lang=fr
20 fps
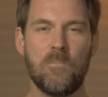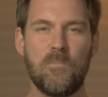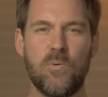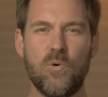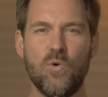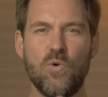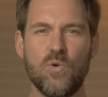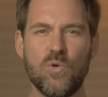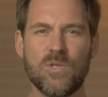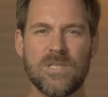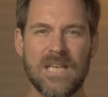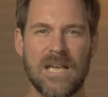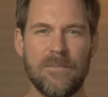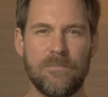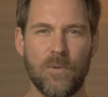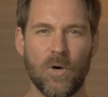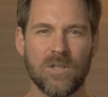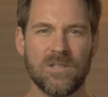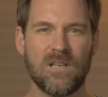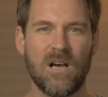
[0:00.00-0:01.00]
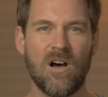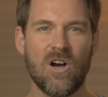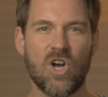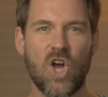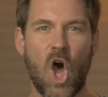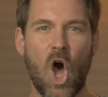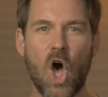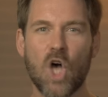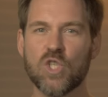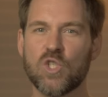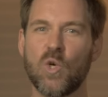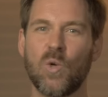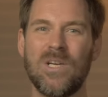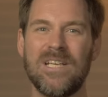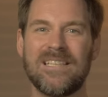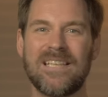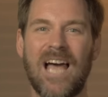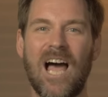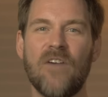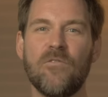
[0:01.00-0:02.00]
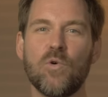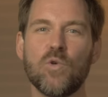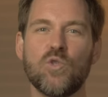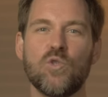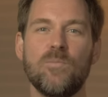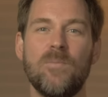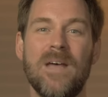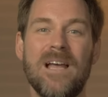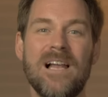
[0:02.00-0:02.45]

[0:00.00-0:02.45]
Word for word: Plus importants encore sont les travaux du